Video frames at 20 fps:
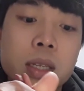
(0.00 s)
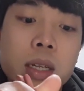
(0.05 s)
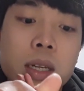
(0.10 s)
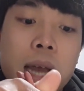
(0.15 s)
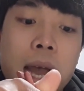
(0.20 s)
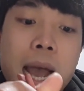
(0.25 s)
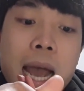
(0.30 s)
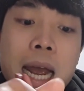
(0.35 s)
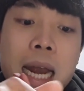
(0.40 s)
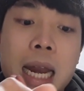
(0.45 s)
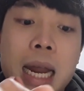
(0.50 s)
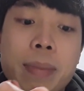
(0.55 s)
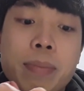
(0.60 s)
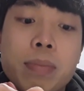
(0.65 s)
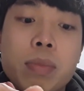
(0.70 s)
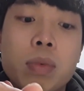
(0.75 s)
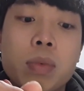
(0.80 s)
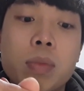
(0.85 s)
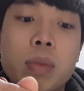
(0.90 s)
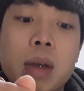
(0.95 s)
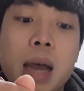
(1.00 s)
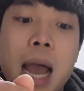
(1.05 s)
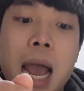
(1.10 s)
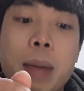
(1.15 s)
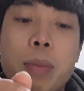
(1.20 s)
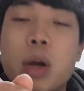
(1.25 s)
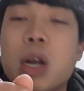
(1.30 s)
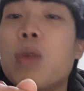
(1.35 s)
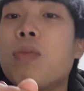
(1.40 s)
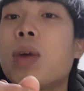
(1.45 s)
hai năm
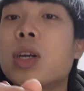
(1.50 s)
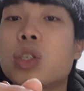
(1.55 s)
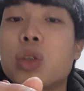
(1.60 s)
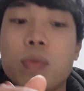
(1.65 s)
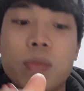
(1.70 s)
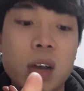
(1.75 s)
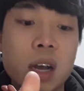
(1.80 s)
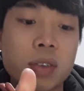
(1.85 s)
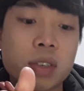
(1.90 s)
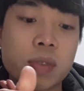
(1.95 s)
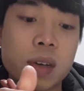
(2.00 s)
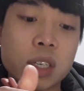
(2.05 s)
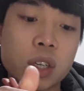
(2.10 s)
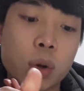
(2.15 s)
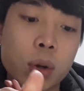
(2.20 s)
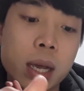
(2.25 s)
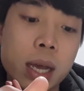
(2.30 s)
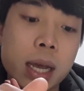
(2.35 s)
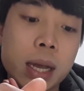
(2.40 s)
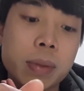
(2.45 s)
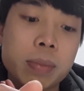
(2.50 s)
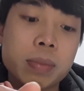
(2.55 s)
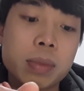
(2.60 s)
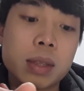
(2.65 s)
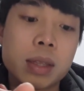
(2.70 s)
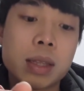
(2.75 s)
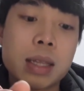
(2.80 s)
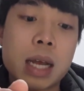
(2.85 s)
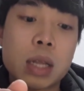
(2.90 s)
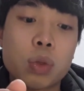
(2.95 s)
hai mùa đông vừa rồi vừa, vừa rồi ấy
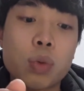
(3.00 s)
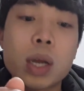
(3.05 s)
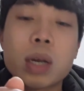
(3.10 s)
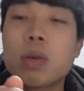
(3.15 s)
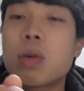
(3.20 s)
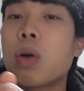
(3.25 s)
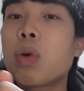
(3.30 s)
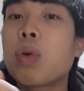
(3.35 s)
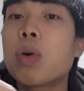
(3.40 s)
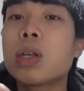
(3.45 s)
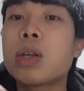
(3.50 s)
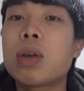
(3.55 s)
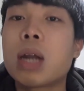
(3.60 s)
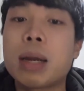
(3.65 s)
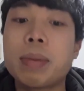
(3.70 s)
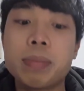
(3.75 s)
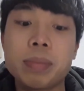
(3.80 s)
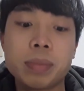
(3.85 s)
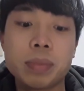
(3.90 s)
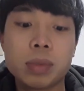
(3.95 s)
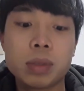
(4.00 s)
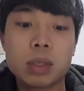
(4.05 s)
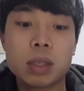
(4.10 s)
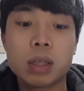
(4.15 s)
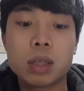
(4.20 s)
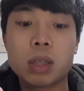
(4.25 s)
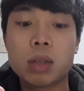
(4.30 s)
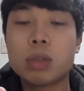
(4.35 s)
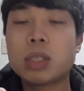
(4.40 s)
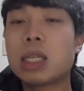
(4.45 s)
là tuyết cũng không có nhiều lắm.
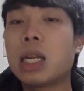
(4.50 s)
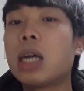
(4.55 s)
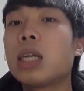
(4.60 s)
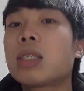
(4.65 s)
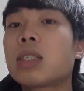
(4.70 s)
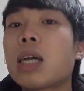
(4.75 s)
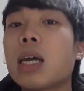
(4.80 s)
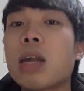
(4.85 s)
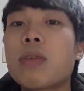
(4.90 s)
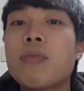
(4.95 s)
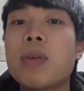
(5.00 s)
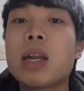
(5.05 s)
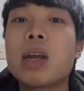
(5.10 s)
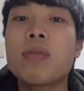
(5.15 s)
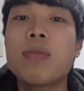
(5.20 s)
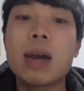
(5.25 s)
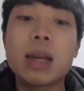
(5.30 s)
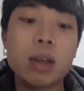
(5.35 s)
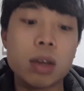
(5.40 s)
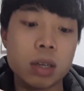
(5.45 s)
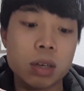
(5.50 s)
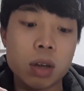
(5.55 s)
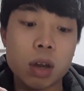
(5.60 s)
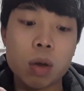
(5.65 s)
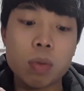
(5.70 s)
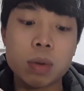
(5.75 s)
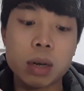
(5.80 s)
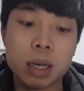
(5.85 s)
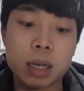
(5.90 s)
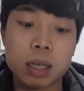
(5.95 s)
Nó chỉ là rơi lớp phất lớp phất thôi, nó
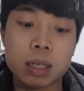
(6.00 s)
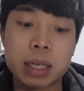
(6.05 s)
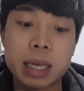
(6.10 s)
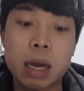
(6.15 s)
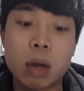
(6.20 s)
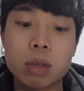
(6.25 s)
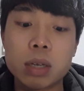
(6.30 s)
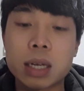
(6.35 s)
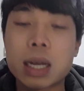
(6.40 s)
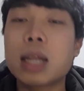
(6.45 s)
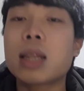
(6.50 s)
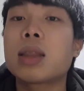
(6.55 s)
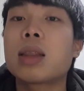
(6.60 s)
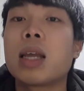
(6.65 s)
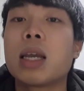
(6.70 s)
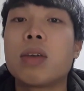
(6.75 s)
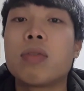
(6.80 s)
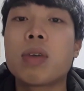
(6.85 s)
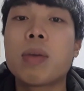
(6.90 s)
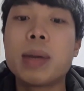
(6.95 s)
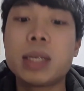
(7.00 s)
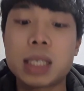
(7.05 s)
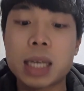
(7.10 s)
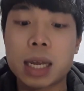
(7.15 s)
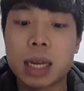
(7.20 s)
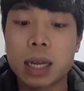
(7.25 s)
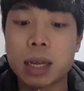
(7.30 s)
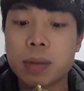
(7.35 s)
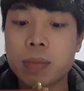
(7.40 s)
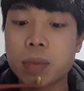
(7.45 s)
không được nhiều như các tỉnh phía bên
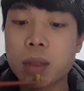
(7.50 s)
trên đấy.